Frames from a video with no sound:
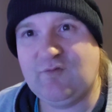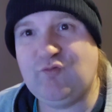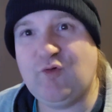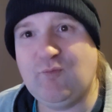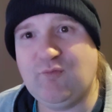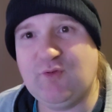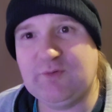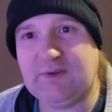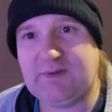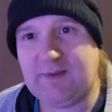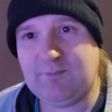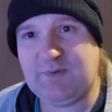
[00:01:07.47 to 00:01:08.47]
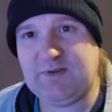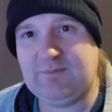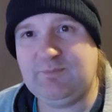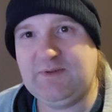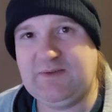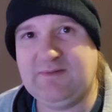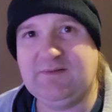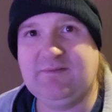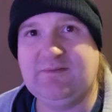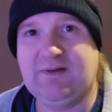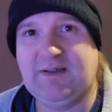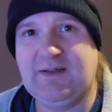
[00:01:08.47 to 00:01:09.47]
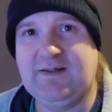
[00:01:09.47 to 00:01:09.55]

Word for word: 500 Mbit bietet.